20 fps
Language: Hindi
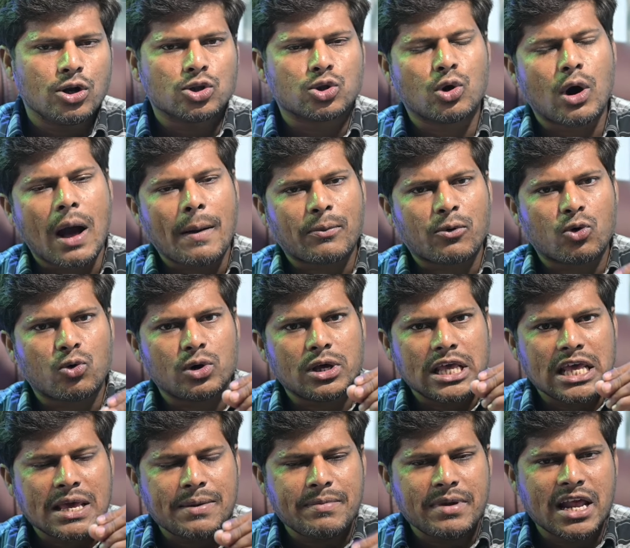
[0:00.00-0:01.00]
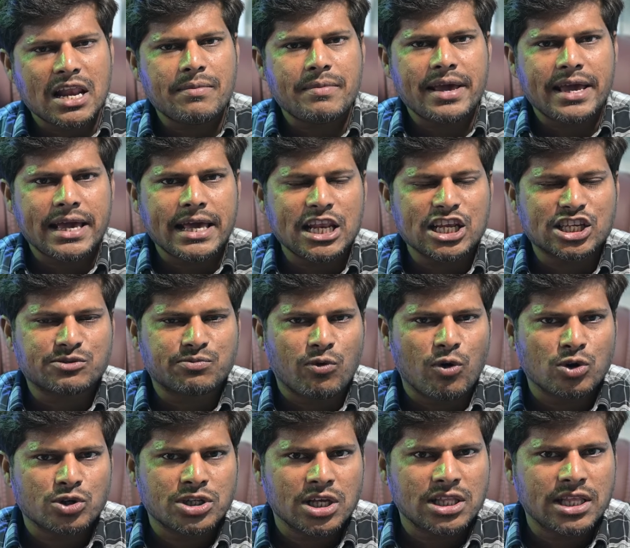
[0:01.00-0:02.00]
तो आपको ईमेल में ही
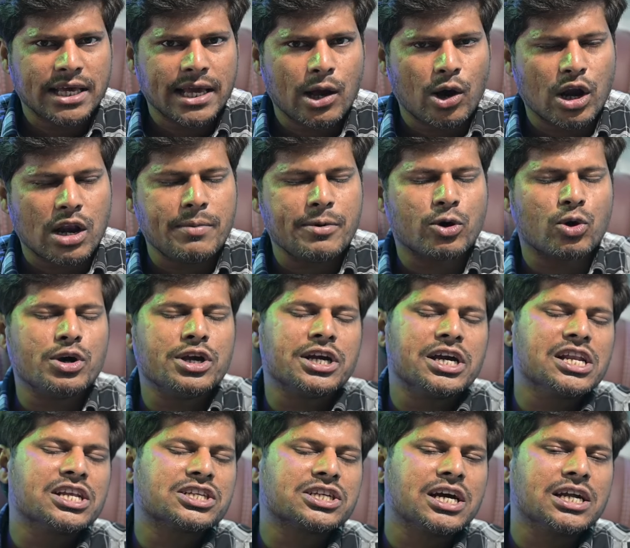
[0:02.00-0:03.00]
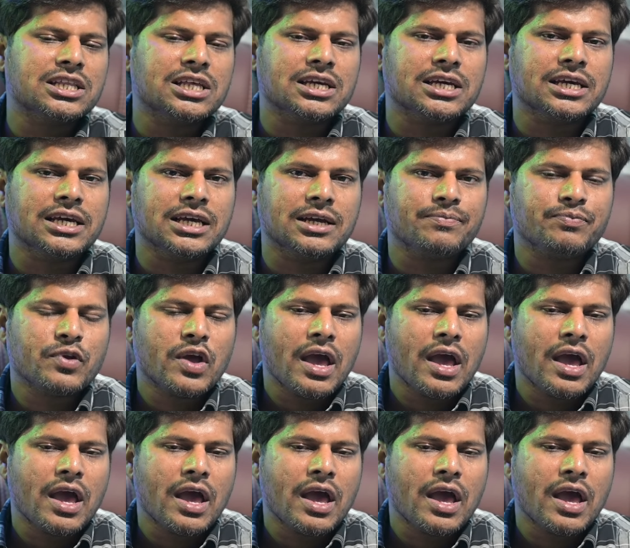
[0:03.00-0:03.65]
रिस्पॉन्स दे देंगे और लिमिट को इंक्रीज कर देंगे